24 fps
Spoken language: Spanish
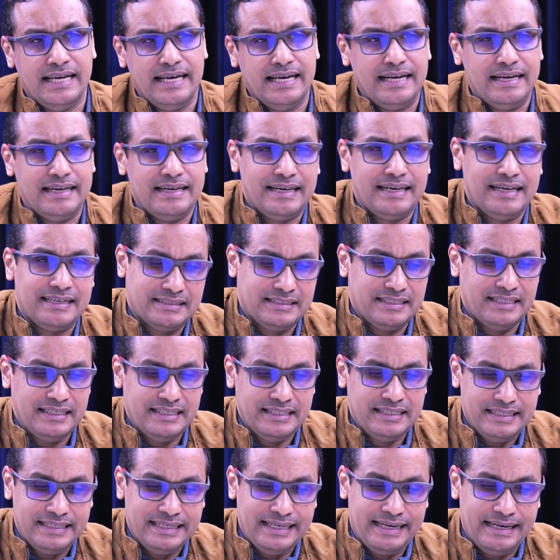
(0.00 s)
la
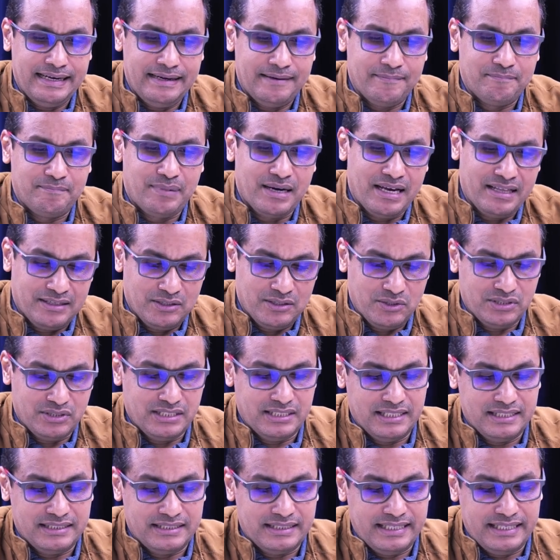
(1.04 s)
serie va de lo
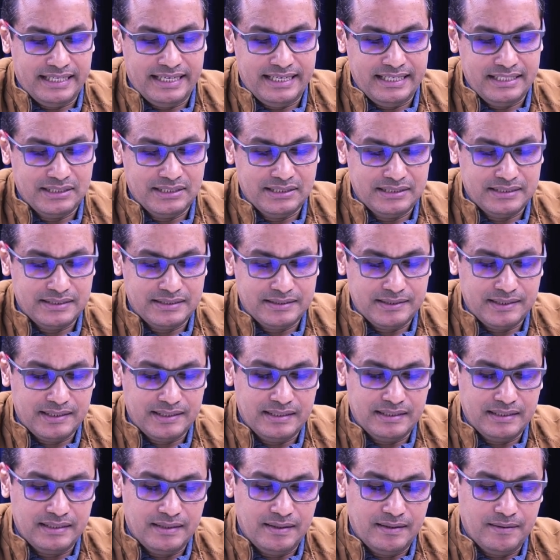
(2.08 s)
siguiente, es,
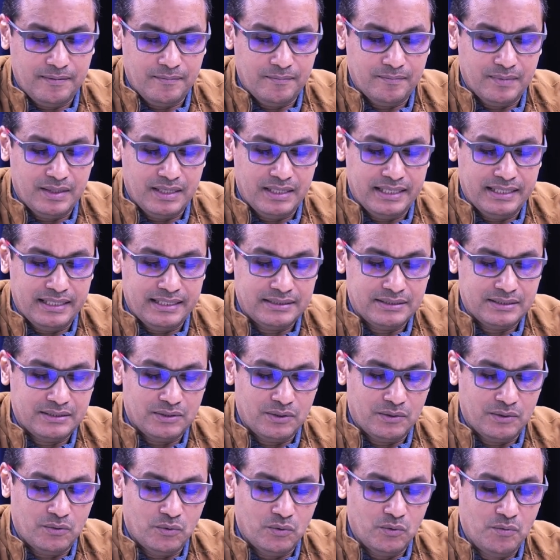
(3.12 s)

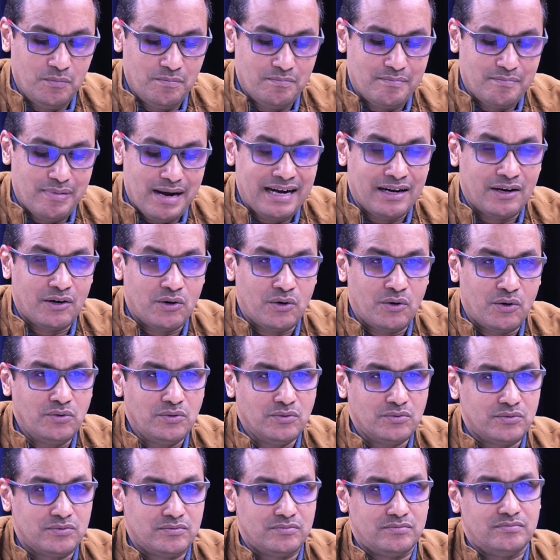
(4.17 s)
es un banco
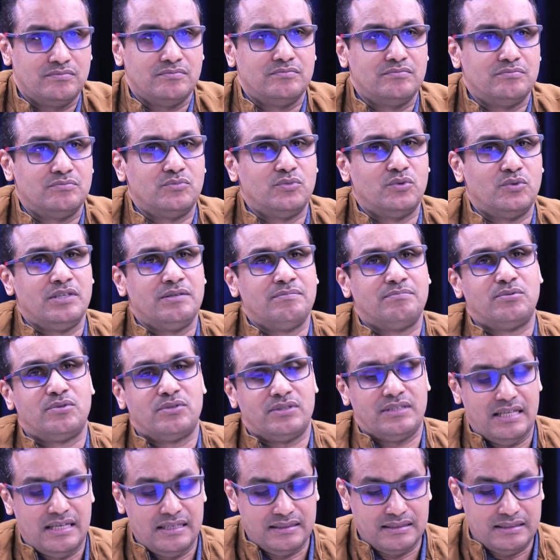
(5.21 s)
muy
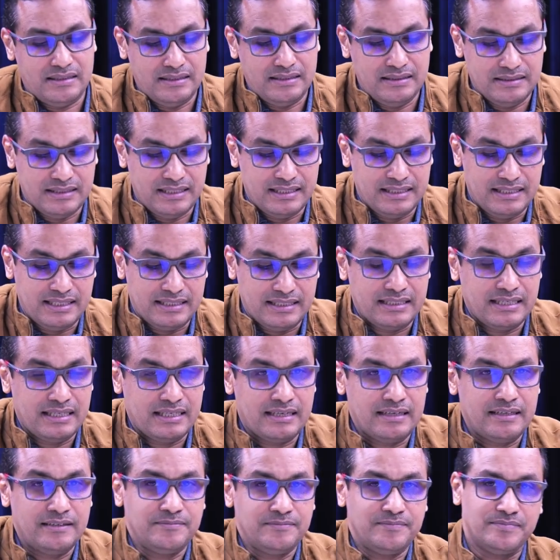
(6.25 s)
importante de
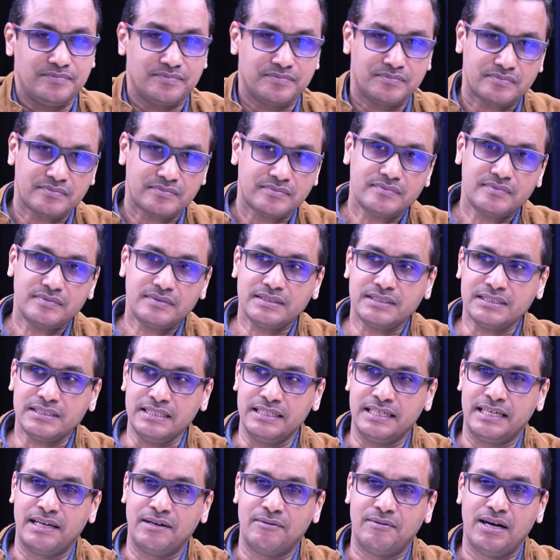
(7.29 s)
Inglaterra
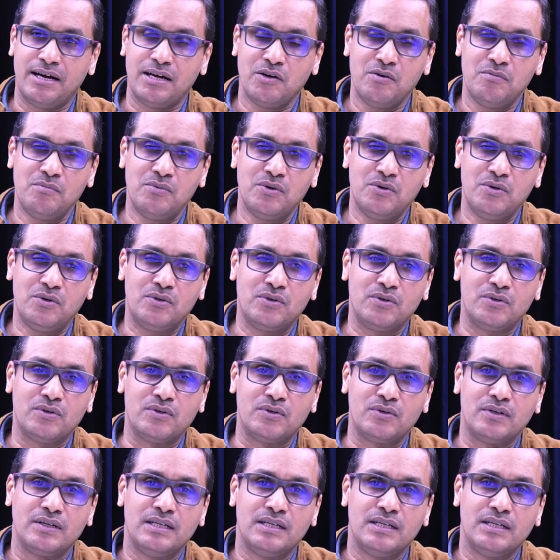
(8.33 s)
que va como...